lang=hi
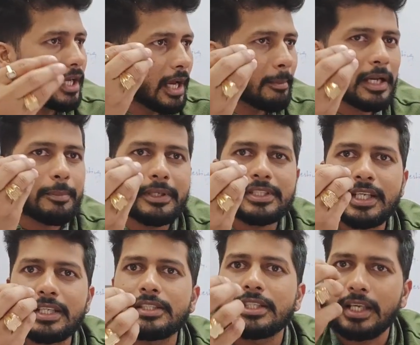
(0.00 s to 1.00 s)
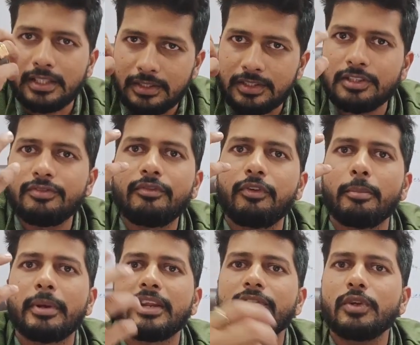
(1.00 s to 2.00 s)
हमारे पास टैक्स से जिस भी
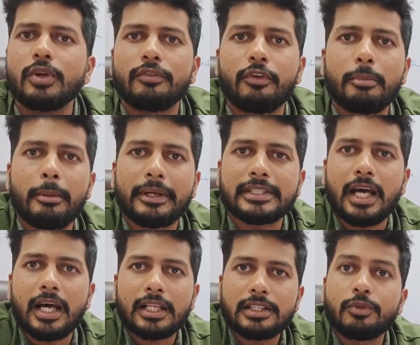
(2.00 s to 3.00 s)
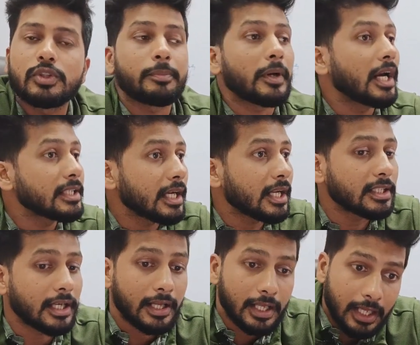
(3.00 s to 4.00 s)
फॉर्म में रेवेन्यू के फॉर्म में पैसा आ रहा था वो सब कहाँ जा रहा
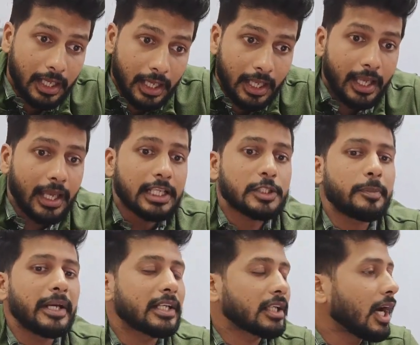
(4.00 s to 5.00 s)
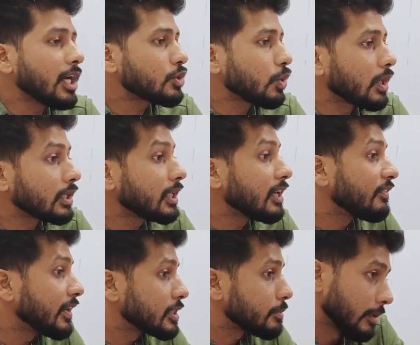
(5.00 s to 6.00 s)
था एक्सपेंड खर्च हो रहा था
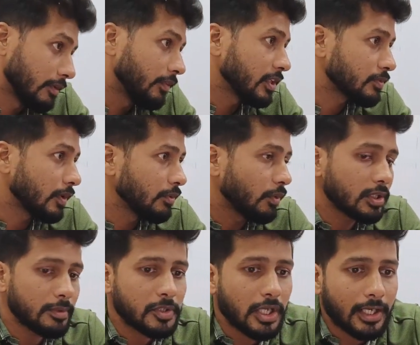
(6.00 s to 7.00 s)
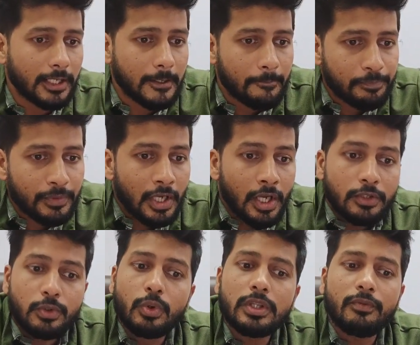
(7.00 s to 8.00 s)
डिफेंस में फर्स्ट वर्ल्ड वॉर जब चल रहा था
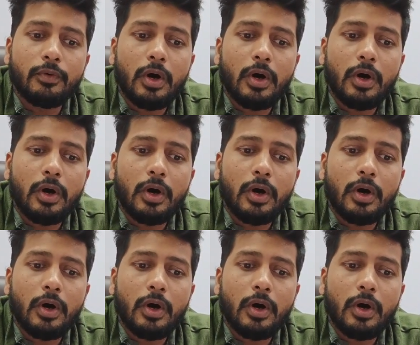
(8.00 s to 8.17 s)
थ्रू द